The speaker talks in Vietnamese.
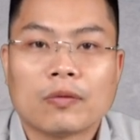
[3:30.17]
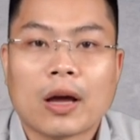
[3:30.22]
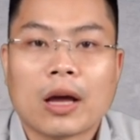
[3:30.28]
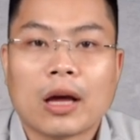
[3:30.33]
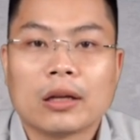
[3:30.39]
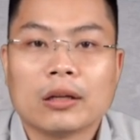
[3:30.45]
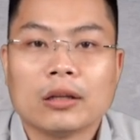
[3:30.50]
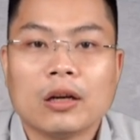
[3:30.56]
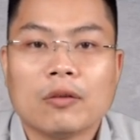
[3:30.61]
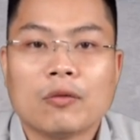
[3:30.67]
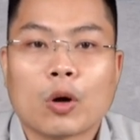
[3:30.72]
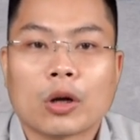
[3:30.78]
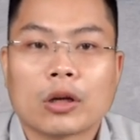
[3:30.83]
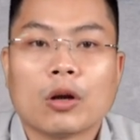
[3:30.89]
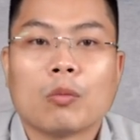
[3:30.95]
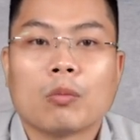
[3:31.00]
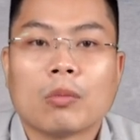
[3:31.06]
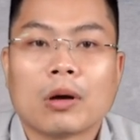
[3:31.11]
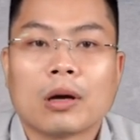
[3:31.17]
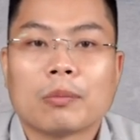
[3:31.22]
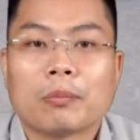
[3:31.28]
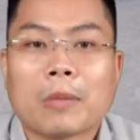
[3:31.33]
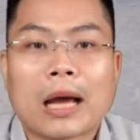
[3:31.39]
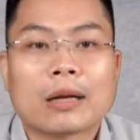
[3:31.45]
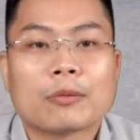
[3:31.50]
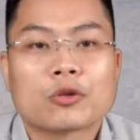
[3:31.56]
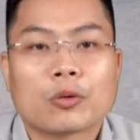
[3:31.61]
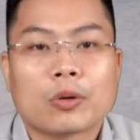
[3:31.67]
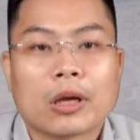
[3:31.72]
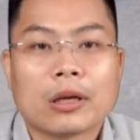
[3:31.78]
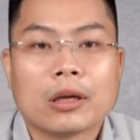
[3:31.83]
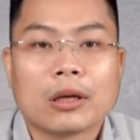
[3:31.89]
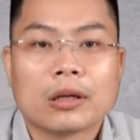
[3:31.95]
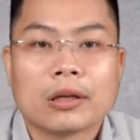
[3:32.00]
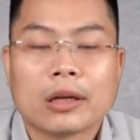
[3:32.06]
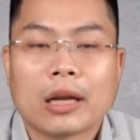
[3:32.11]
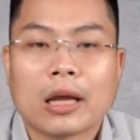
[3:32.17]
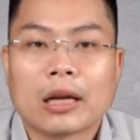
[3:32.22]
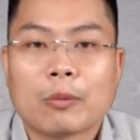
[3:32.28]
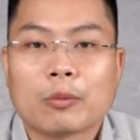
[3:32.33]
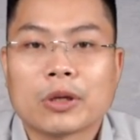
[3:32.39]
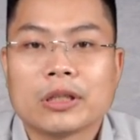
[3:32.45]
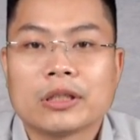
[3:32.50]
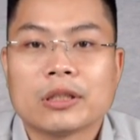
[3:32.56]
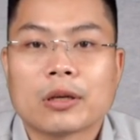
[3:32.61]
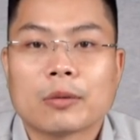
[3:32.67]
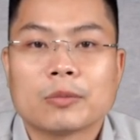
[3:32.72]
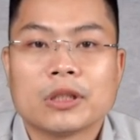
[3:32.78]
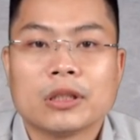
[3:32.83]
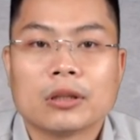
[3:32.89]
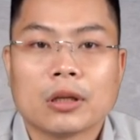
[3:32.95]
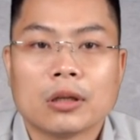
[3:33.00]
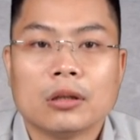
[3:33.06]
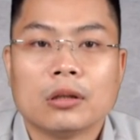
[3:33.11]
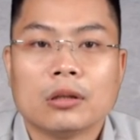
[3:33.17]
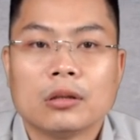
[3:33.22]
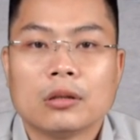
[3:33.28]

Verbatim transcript: và đưa vào hoạt động 3 năm sau đấy là năm 1994